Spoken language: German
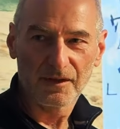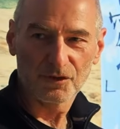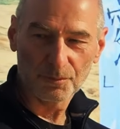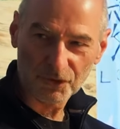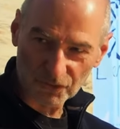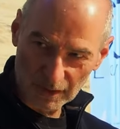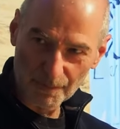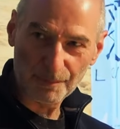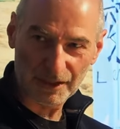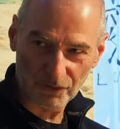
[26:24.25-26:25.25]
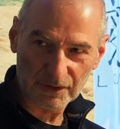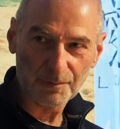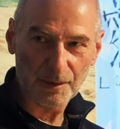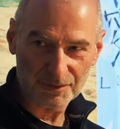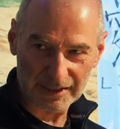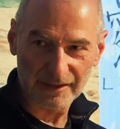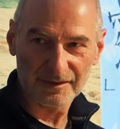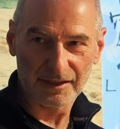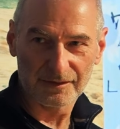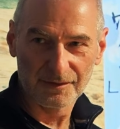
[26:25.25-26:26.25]
Sobald du immer beieinander bleibst, geht es
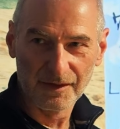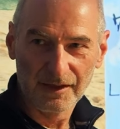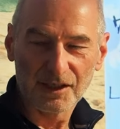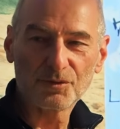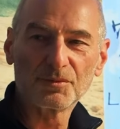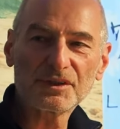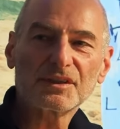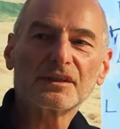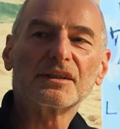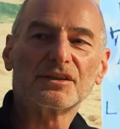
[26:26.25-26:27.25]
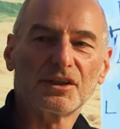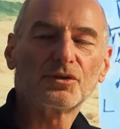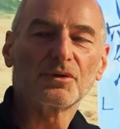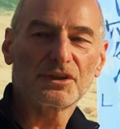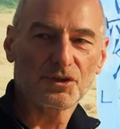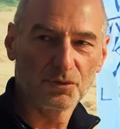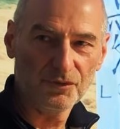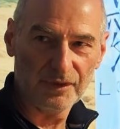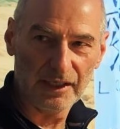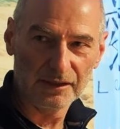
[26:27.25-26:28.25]
nicht. Mhm. Es muss sich die Situation
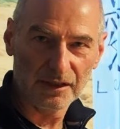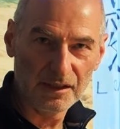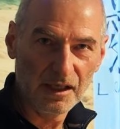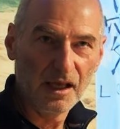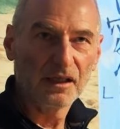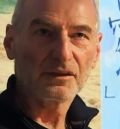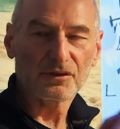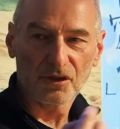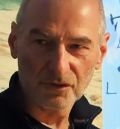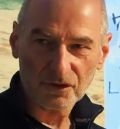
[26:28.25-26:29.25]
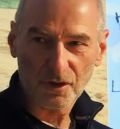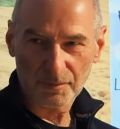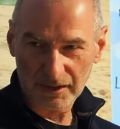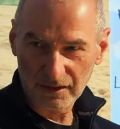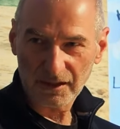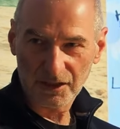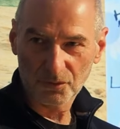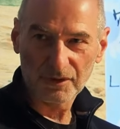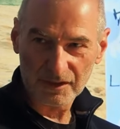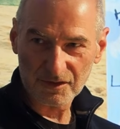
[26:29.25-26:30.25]
verändern, dann kann man in eine
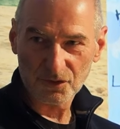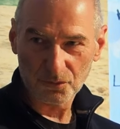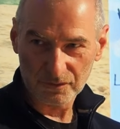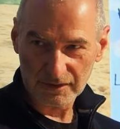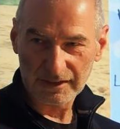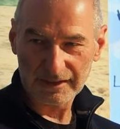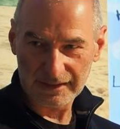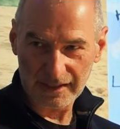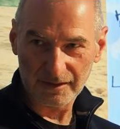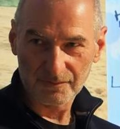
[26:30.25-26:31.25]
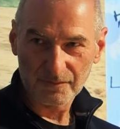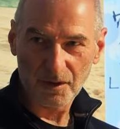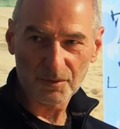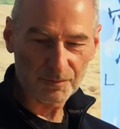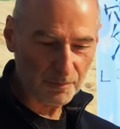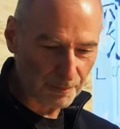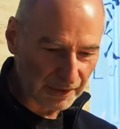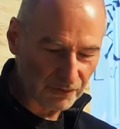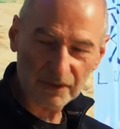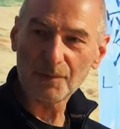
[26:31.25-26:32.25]
Regulation gehen. Aber wenn man
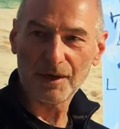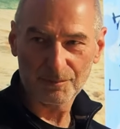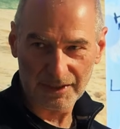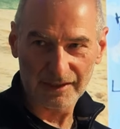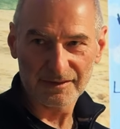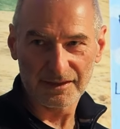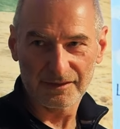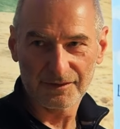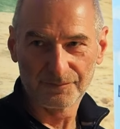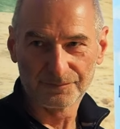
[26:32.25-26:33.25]
beieinander bleibt, geht es nicht.